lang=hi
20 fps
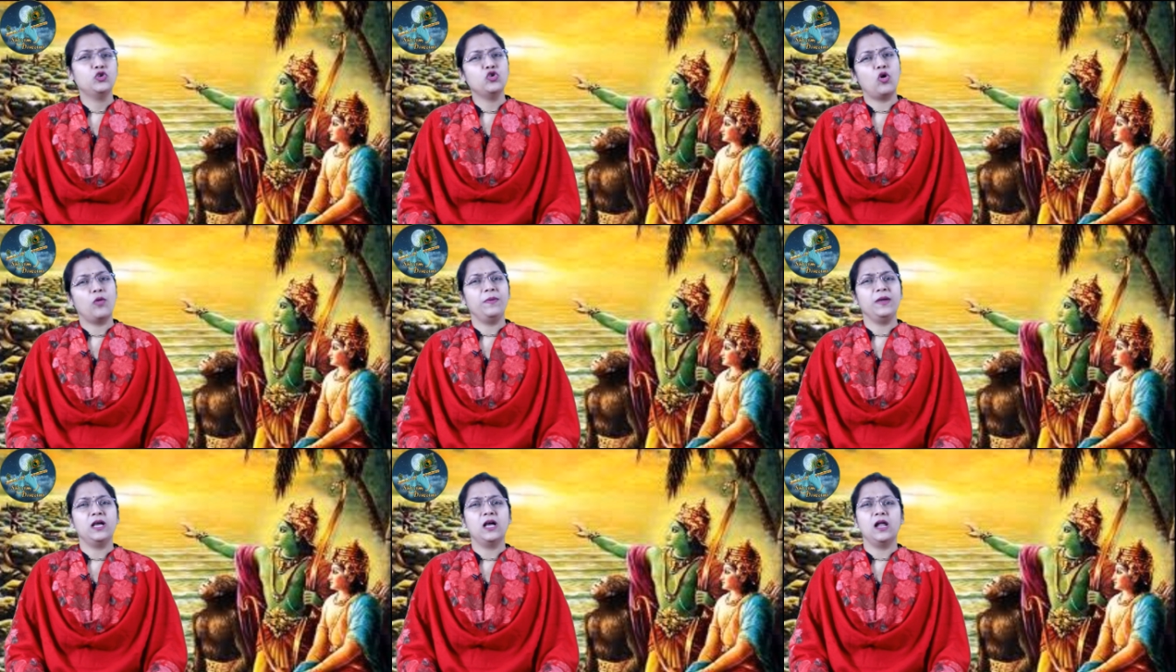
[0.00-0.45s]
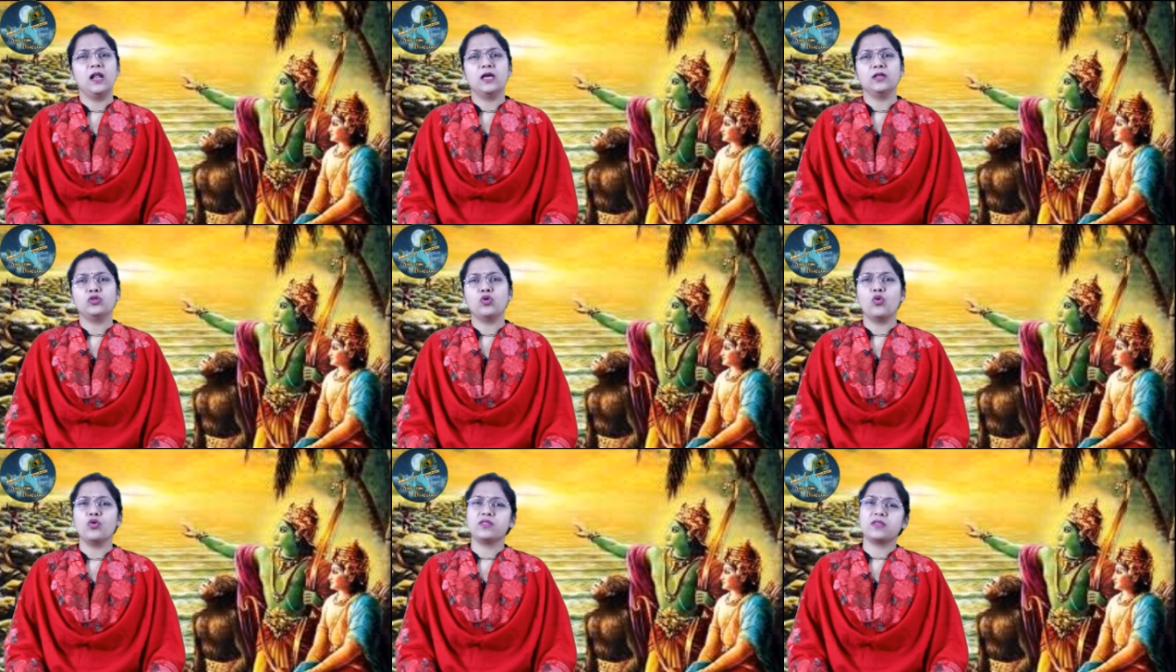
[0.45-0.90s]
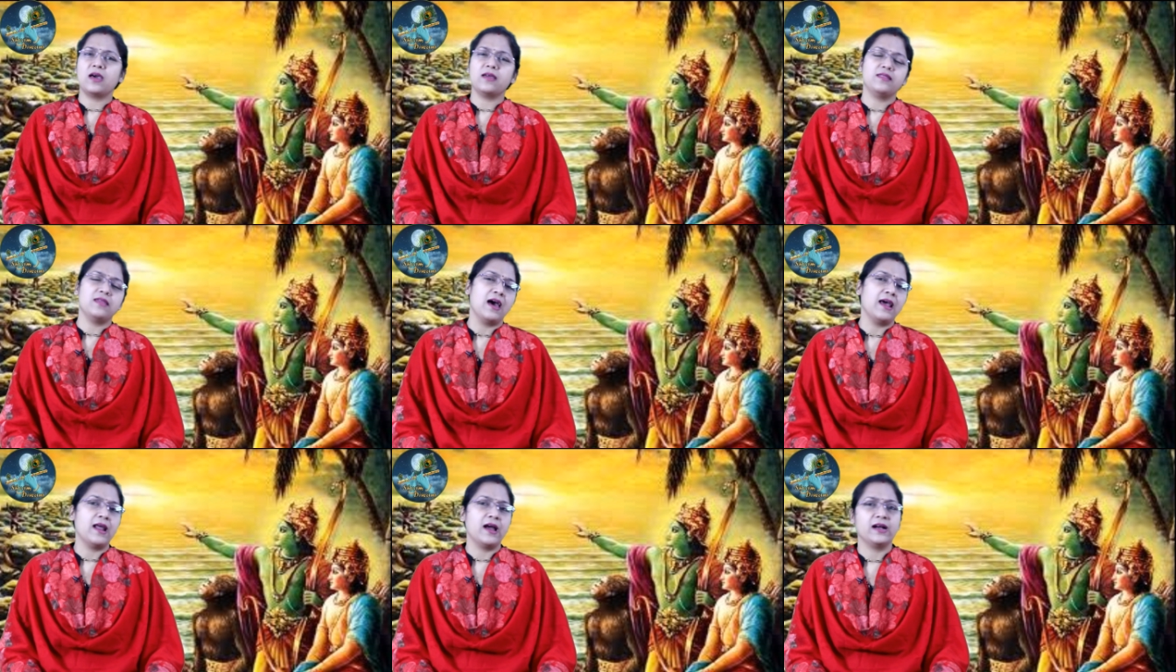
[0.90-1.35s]
जो भी गलत हो उसका
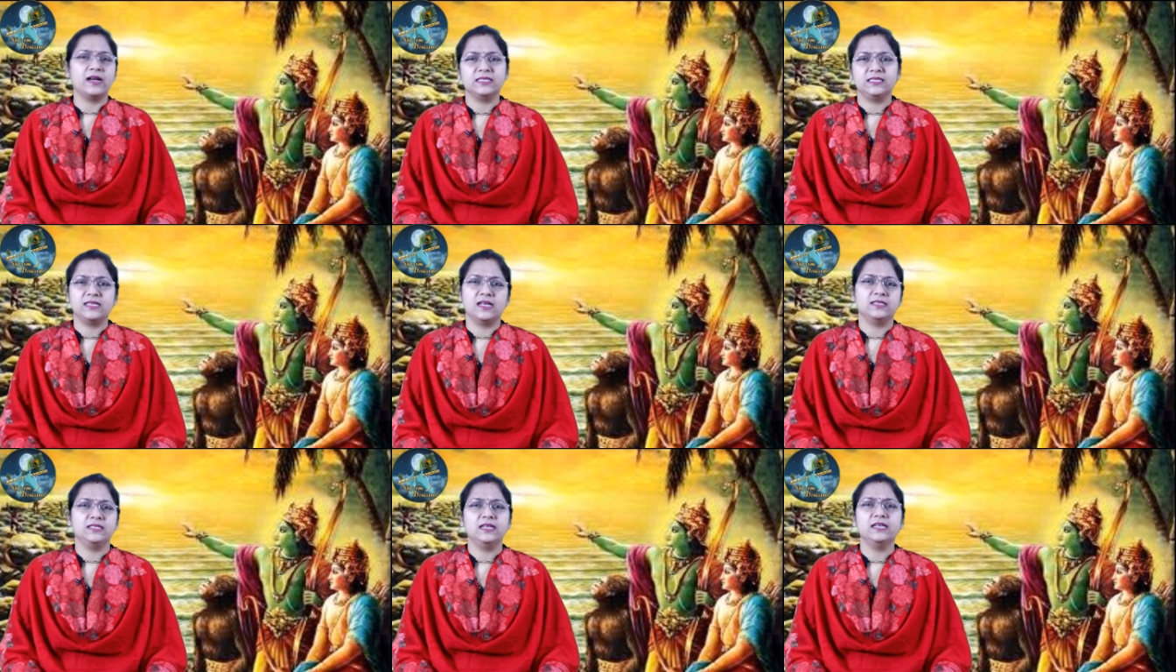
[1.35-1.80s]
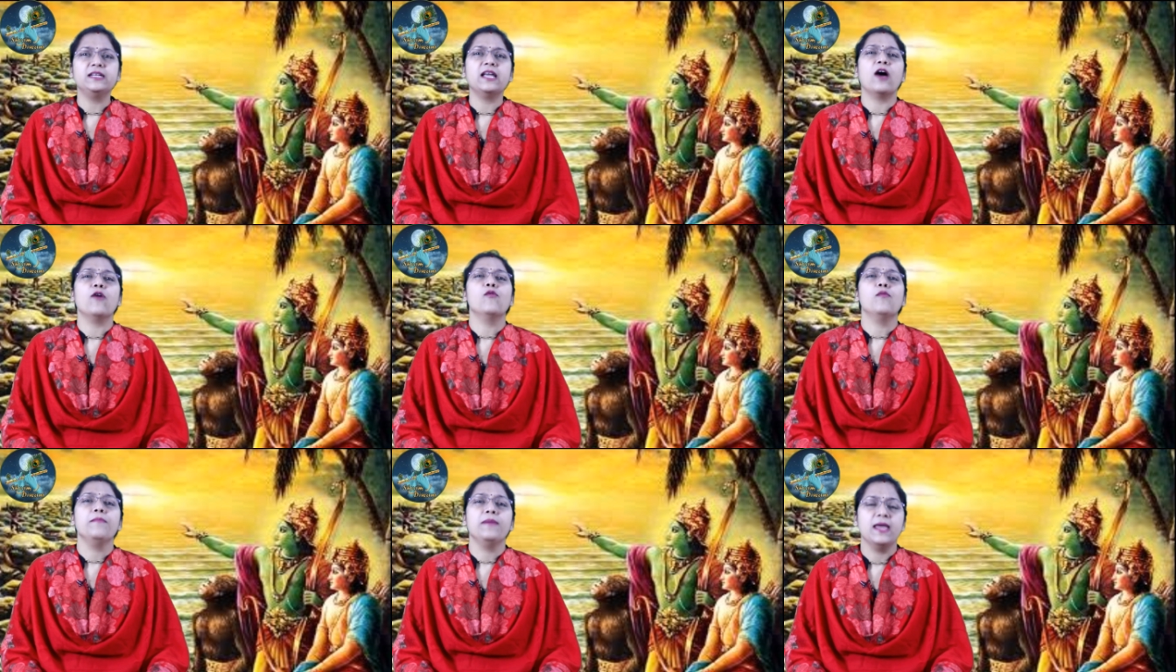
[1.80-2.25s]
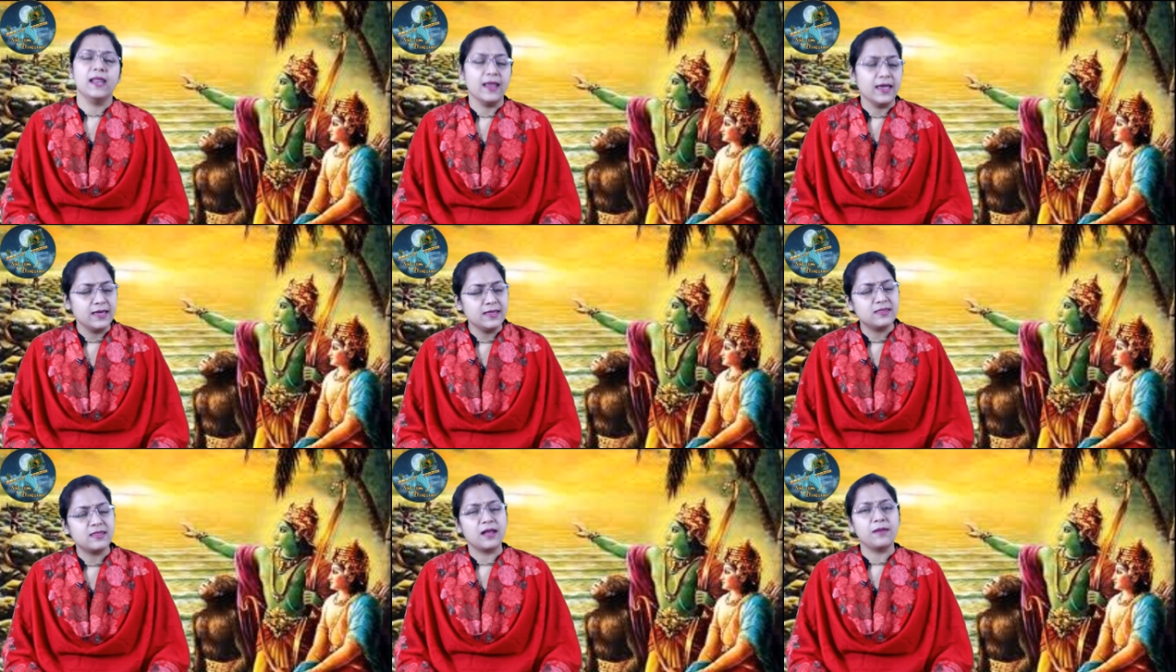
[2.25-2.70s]
सारा कच्चा चिट्ठा
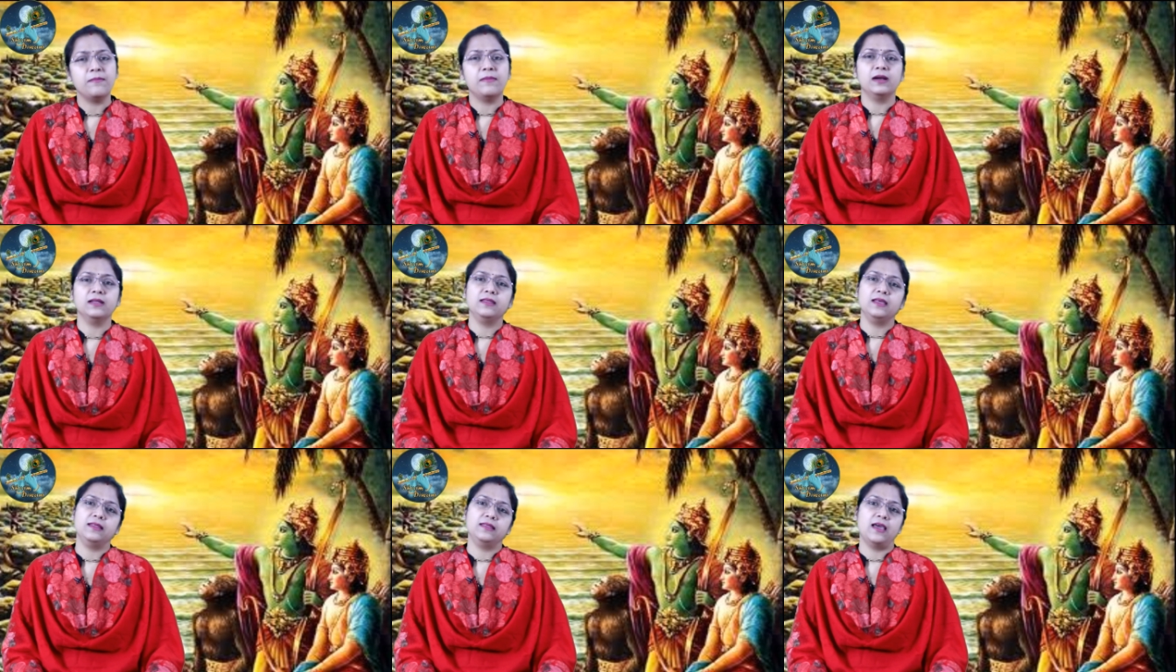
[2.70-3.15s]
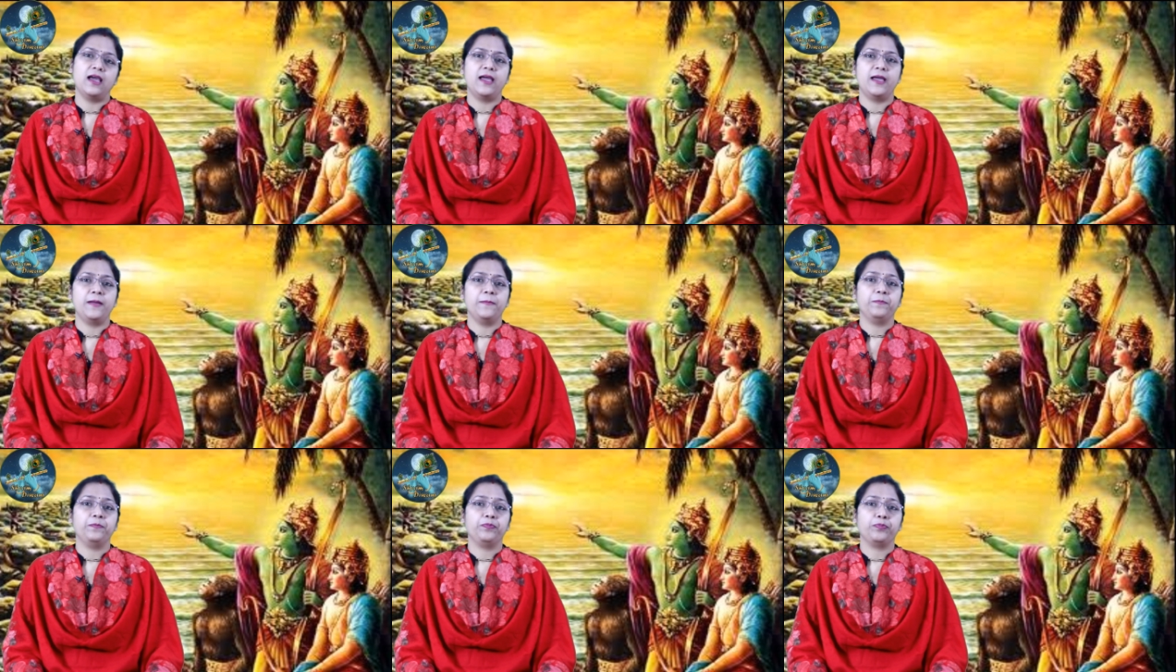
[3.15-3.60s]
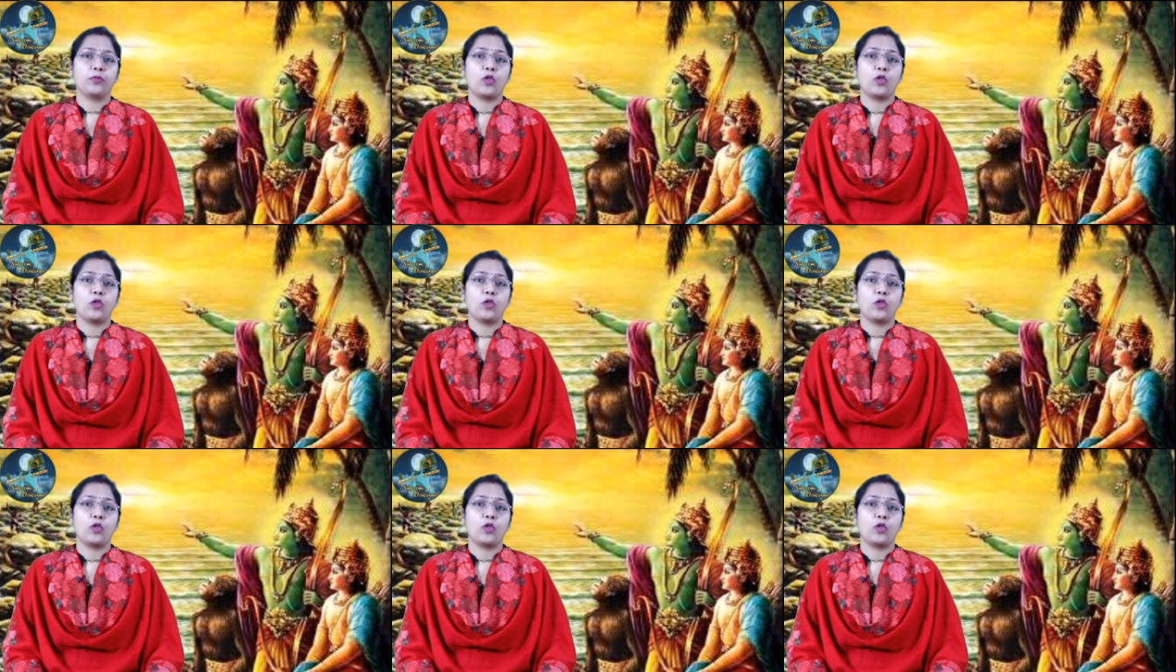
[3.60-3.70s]
मेरे ही सर मर देता है